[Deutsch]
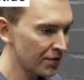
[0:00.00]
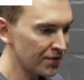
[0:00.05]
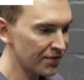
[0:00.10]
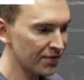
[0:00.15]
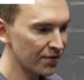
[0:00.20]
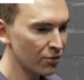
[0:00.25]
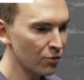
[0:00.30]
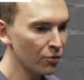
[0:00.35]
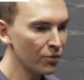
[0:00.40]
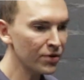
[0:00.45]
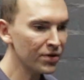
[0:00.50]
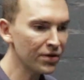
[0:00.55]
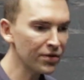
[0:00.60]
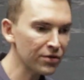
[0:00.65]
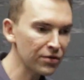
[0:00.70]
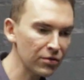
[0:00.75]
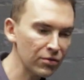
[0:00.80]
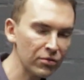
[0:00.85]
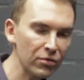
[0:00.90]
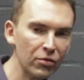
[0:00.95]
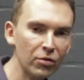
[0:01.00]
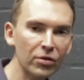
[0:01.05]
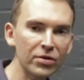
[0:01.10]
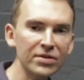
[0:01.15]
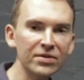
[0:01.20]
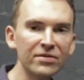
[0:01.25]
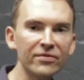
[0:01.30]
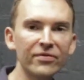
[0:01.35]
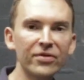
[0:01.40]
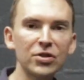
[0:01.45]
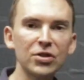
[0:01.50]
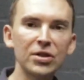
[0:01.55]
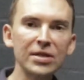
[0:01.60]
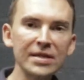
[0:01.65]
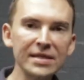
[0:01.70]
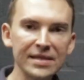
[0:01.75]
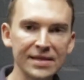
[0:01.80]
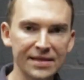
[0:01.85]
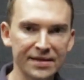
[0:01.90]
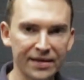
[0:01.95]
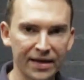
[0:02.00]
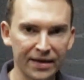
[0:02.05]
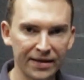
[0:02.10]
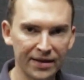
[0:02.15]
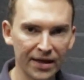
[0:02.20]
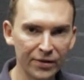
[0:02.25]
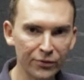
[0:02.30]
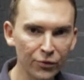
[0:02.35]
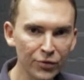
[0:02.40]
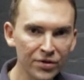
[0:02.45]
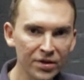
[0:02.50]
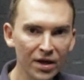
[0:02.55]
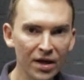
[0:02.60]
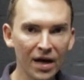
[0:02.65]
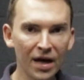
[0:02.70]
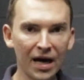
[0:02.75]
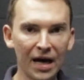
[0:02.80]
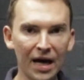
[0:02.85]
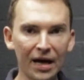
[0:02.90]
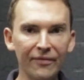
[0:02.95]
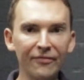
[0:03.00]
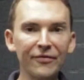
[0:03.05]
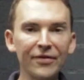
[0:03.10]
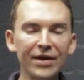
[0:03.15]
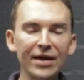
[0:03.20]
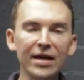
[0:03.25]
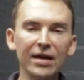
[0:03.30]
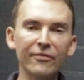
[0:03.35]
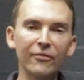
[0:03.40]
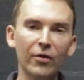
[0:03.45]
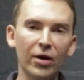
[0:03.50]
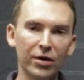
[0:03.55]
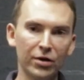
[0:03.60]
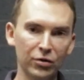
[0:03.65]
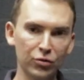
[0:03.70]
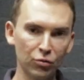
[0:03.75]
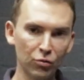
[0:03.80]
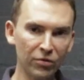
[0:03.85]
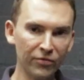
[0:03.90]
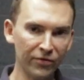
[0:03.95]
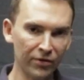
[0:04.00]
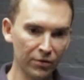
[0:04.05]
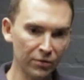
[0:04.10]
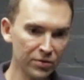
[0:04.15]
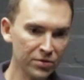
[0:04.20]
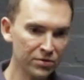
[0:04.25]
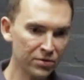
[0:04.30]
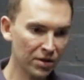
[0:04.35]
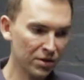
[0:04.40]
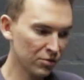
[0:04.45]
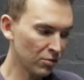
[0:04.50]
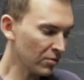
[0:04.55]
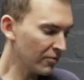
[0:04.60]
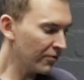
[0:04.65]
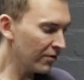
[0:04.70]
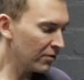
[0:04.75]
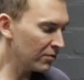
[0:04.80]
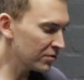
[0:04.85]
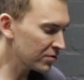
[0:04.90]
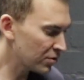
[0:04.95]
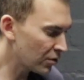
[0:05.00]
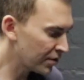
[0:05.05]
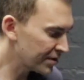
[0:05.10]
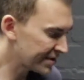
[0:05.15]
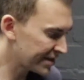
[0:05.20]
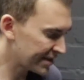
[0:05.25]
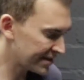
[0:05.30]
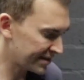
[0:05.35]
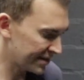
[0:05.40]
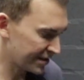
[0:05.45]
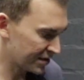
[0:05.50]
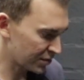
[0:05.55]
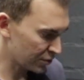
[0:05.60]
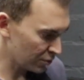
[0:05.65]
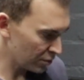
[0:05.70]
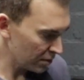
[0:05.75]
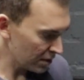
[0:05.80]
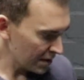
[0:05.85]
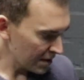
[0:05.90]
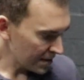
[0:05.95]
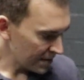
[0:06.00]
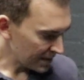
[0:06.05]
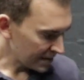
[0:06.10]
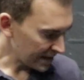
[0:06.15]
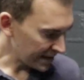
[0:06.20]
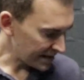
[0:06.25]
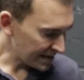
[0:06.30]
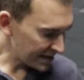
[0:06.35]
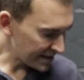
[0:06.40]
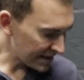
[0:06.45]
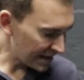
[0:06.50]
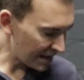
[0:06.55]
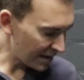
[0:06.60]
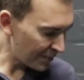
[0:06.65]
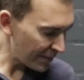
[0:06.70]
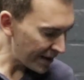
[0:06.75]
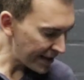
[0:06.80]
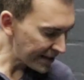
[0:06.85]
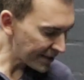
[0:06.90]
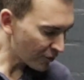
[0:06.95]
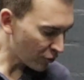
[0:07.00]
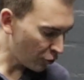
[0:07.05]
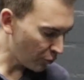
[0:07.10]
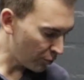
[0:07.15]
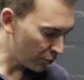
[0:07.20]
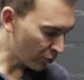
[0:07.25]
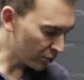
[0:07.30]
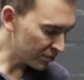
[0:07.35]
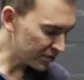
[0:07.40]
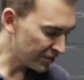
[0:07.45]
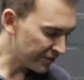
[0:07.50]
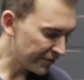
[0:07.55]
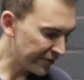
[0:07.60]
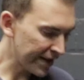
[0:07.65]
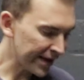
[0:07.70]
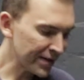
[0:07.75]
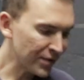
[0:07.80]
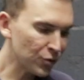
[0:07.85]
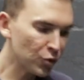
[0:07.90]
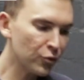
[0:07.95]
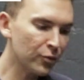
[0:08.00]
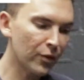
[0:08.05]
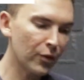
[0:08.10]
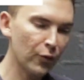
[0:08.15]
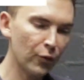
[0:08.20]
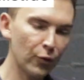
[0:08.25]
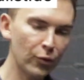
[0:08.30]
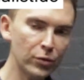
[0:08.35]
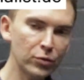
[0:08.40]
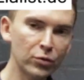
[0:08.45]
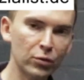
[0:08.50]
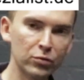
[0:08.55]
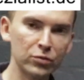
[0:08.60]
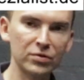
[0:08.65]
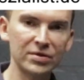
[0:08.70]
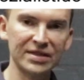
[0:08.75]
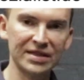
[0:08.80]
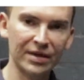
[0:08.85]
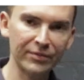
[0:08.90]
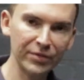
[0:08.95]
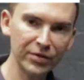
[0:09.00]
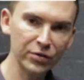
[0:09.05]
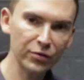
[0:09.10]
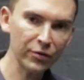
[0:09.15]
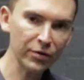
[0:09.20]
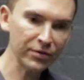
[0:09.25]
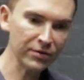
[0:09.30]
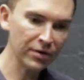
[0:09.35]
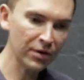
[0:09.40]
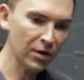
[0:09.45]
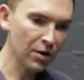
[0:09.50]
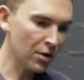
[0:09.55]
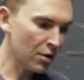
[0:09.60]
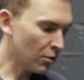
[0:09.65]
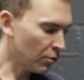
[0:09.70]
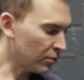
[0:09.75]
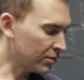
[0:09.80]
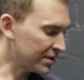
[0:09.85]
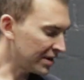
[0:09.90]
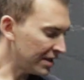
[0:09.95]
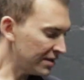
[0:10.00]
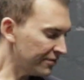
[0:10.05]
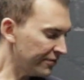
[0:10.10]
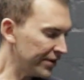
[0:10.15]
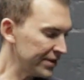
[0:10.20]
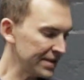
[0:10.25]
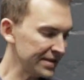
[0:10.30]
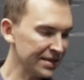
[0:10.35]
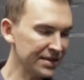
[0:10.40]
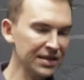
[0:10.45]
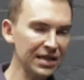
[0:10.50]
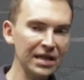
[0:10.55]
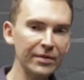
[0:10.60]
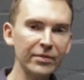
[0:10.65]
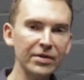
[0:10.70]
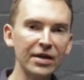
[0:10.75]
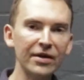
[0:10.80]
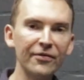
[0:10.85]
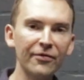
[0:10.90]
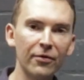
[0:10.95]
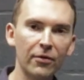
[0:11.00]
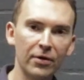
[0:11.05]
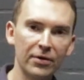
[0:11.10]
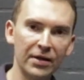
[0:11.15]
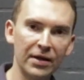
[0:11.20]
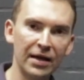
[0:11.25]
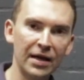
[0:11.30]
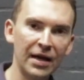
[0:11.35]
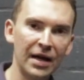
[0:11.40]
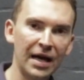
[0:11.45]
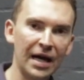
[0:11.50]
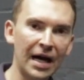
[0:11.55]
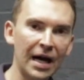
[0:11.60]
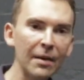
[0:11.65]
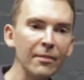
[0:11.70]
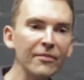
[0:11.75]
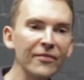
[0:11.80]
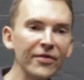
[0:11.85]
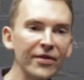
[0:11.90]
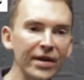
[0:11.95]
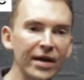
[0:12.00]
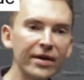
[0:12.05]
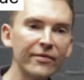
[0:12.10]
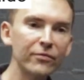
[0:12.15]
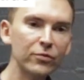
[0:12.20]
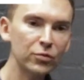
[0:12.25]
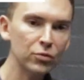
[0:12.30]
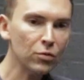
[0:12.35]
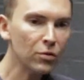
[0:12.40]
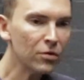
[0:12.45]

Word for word: Diese Gummidichtungen können verschlissen sein. Dadurch haben wir irgendwo einen Druckverlust. Und ein Druckverlust äußert sich so, dass diese Lamellenkupplungen, die werden über Öldruck zusammengedrückt und dann fährt das Getriebe nach vorne. Haben wir irgendwo einen